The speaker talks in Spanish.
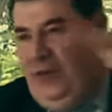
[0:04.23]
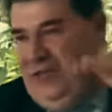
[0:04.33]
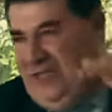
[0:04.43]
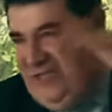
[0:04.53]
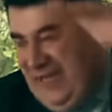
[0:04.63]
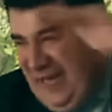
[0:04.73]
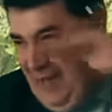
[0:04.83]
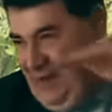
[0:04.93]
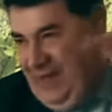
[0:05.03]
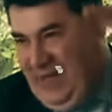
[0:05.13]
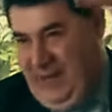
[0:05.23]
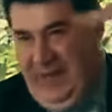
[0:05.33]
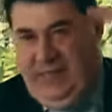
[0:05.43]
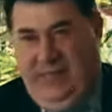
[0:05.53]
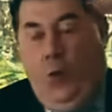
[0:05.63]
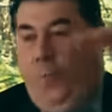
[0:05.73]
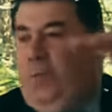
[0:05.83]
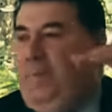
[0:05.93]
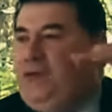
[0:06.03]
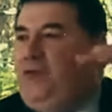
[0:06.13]
Lo que existe realmente es un
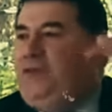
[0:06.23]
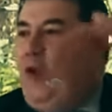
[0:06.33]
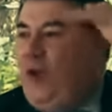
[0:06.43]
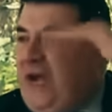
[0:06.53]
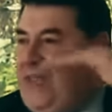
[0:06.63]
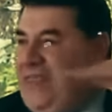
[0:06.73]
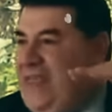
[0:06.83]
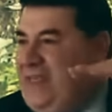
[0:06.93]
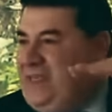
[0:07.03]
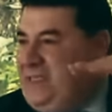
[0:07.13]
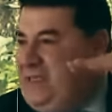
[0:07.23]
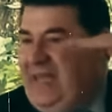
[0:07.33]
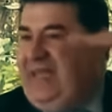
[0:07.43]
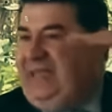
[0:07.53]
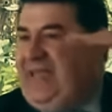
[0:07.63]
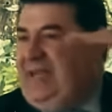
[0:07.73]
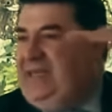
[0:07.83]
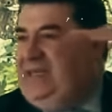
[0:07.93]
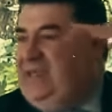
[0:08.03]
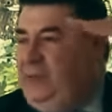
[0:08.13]
grupo de personas organizadas que quitan
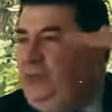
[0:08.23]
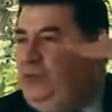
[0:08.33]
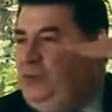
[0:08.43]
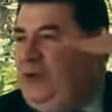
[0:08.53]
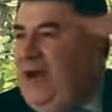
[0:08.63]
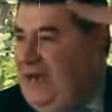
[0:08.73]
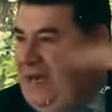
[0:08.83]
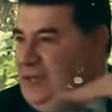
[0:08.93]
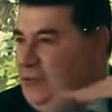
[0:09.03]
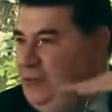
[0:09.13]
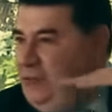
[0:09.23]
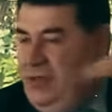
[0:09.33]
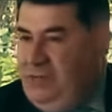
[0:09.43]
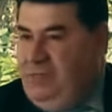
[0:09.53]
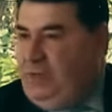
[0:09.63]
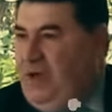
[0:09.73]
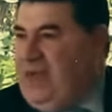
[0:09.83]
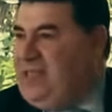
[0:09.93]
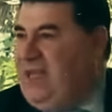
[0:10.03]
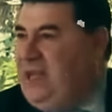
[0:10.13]
tributo al resto y después lo
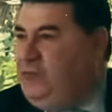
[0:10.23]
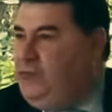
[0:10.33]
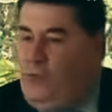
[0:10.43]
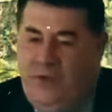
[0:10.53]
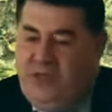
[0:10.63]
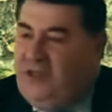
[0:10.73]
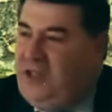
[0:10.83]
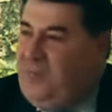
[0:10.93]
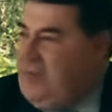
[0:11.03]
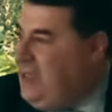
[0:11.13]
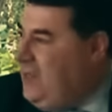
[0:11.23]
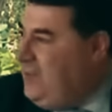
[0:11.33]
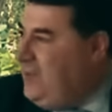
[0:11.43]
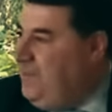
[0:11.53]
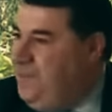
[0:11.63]
gastan ellos, como ellos entienden pertinente.